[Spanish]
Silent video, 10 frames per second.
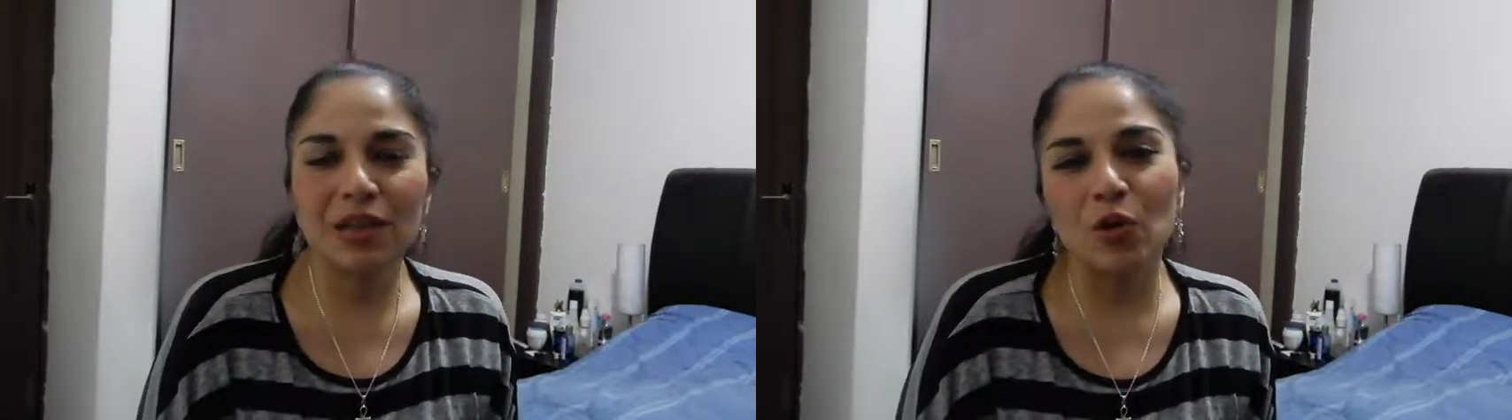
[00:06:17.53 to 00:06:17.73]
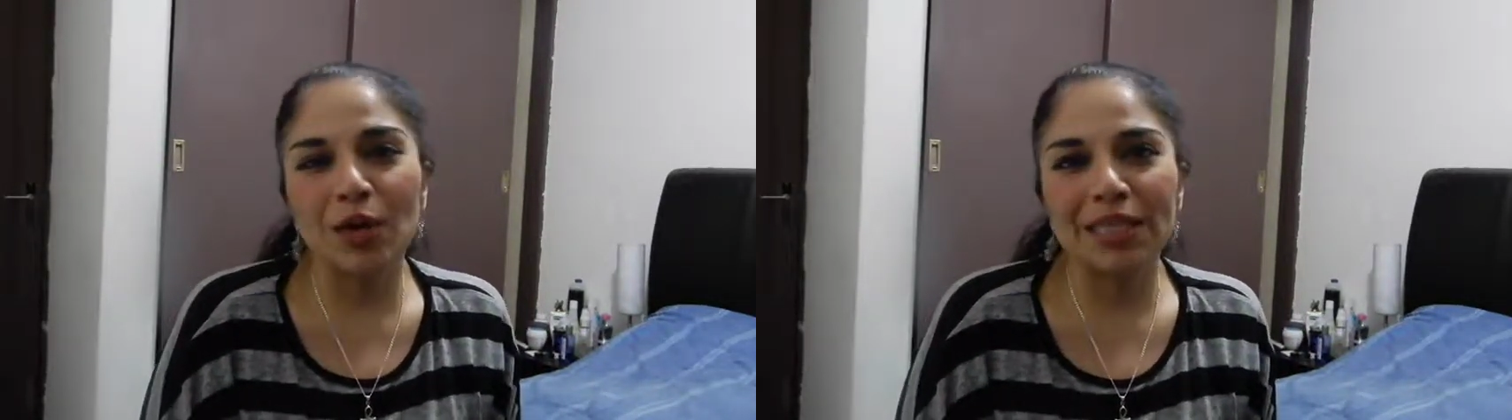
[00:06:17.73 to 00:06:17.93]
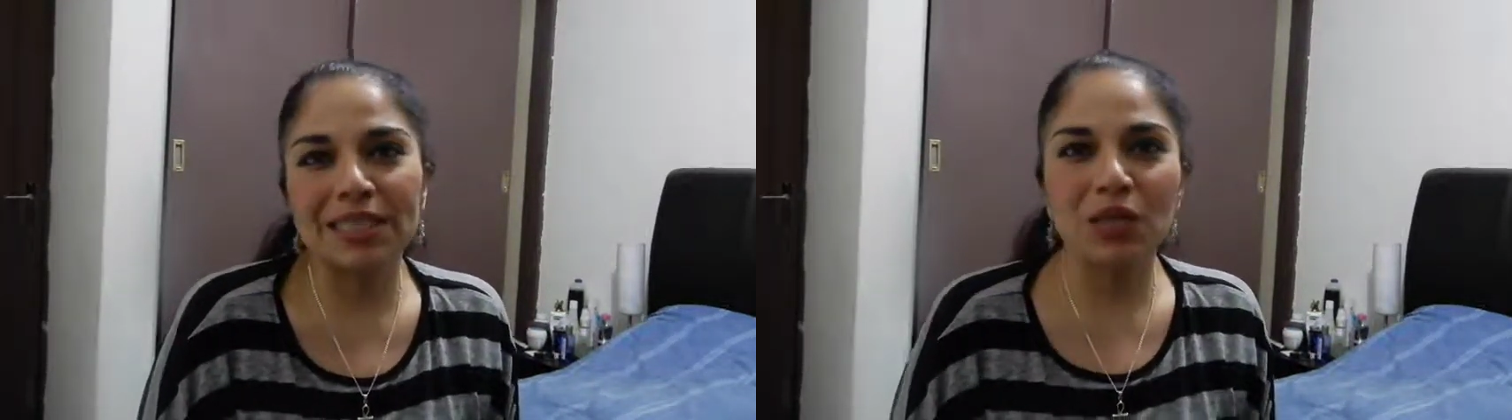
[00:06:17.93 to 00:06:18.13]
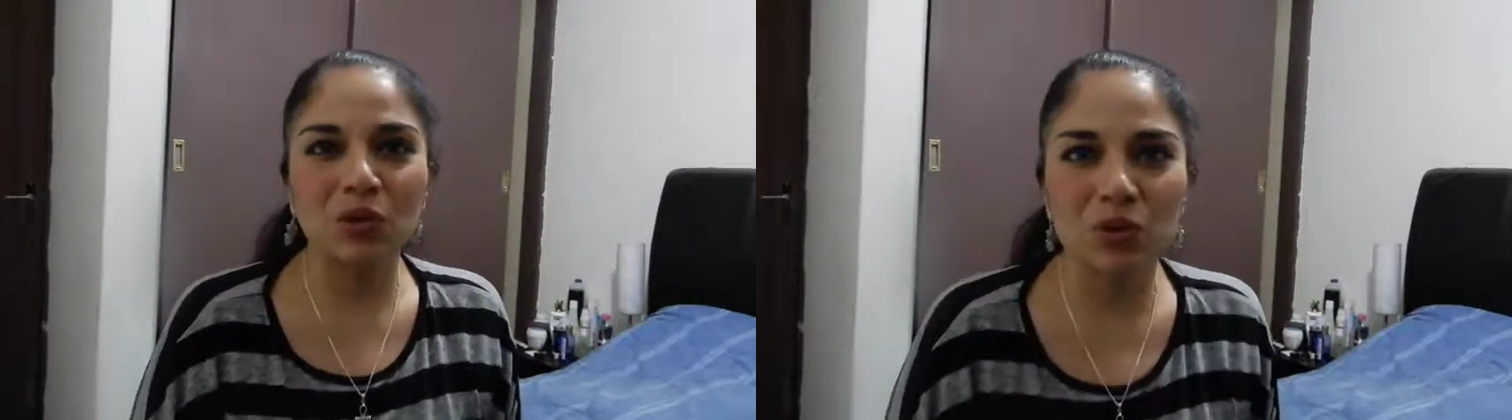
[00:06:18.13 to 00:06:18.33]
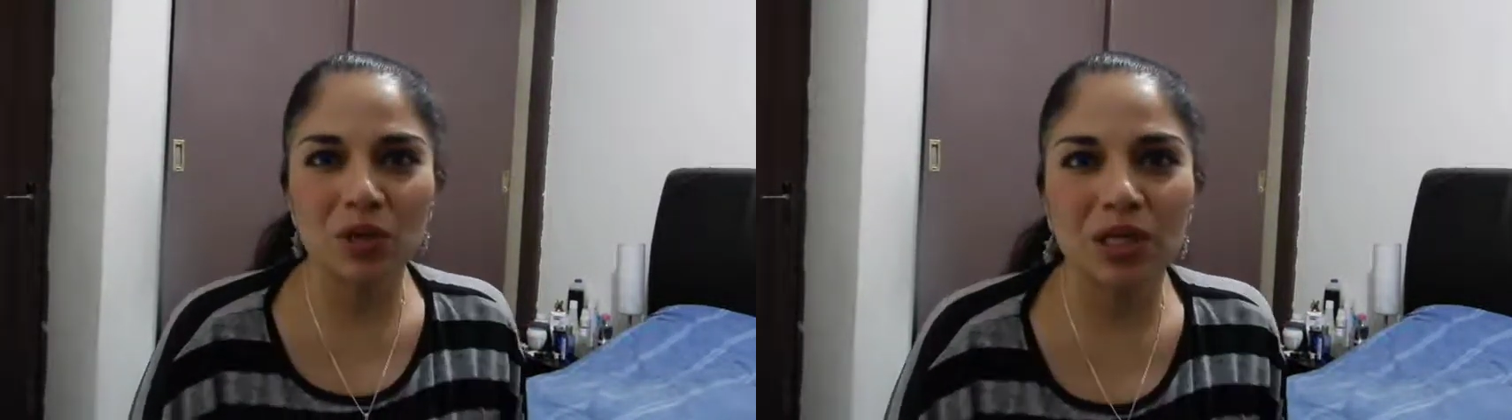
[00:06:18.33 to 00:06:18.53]
de lo que es el
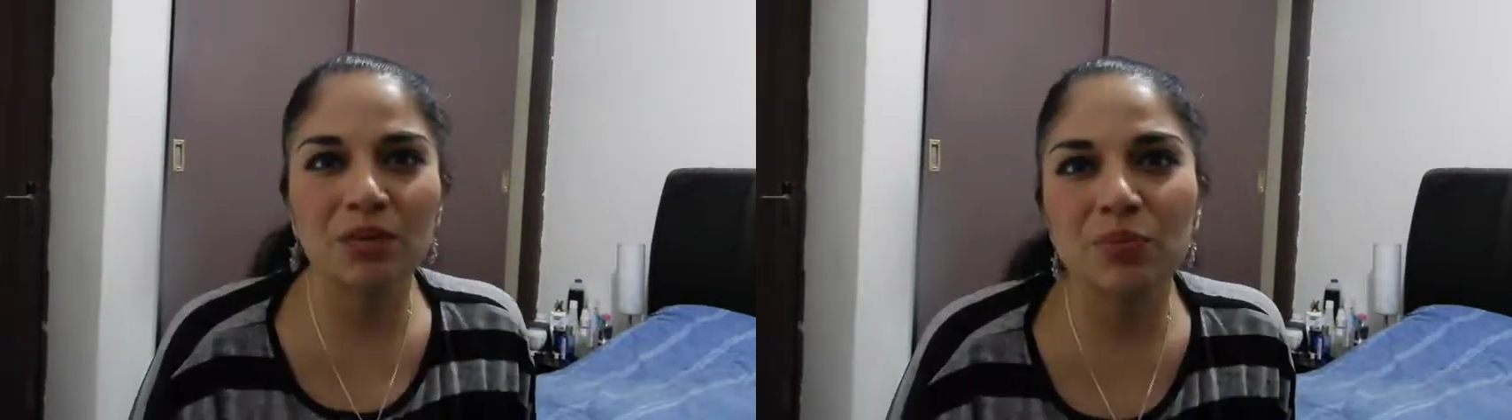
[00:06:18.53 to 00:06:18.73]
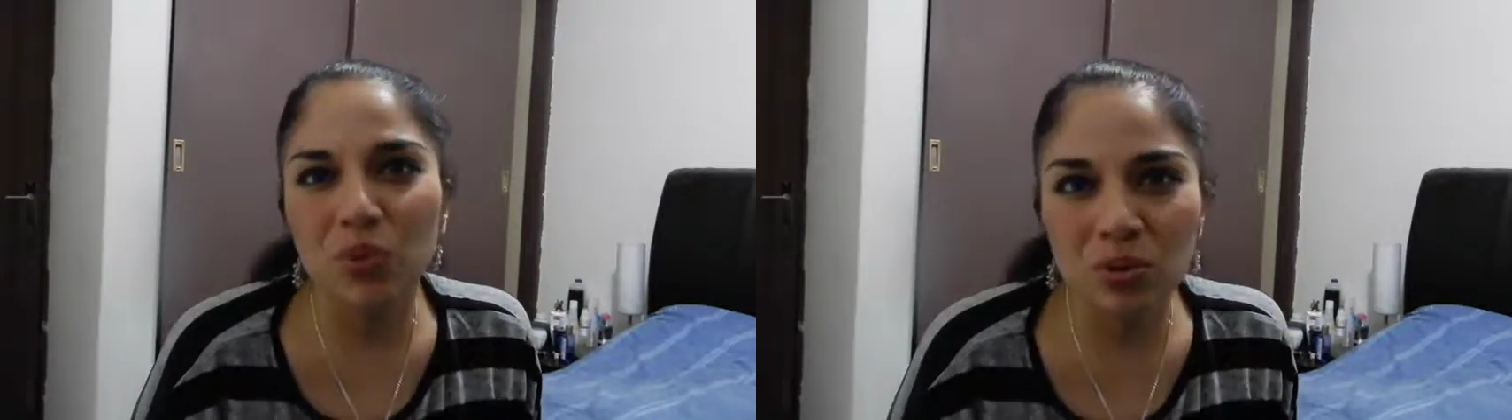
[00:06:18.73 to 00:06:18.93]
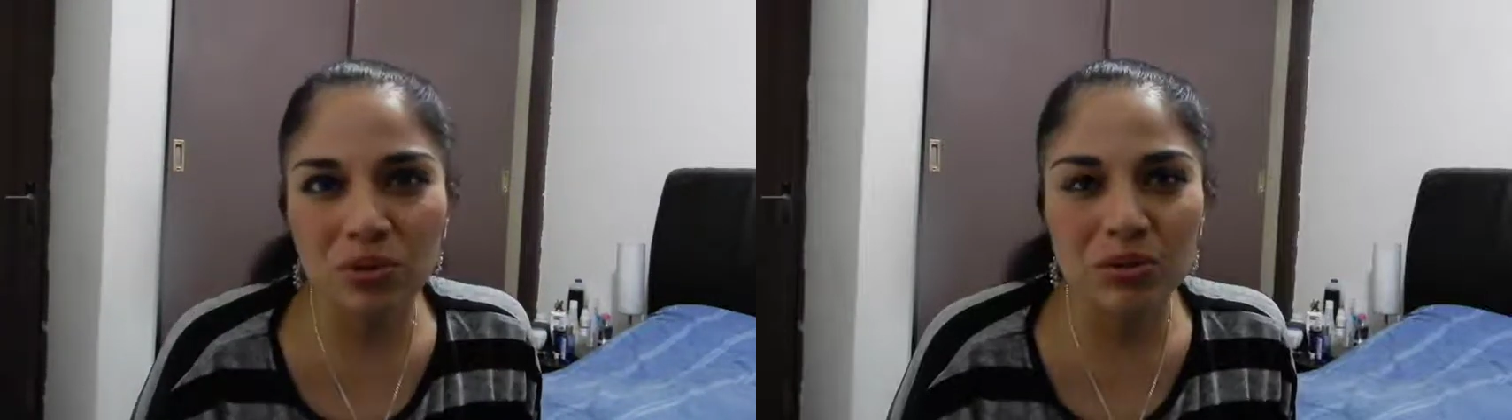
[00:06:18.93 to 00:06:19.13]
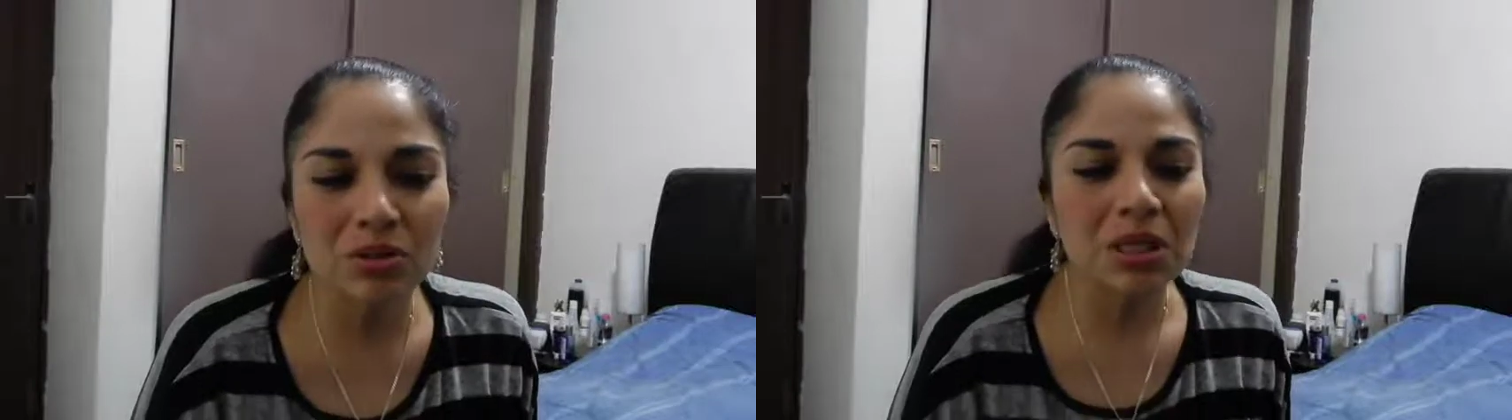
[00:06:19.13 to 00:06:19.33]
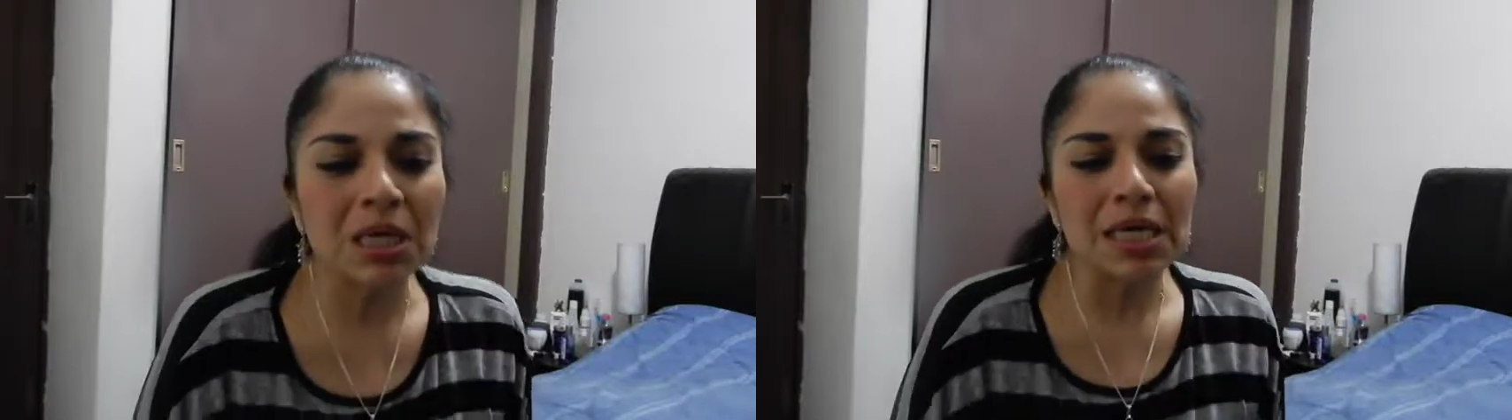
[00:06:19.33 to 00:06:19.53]
control de impulsos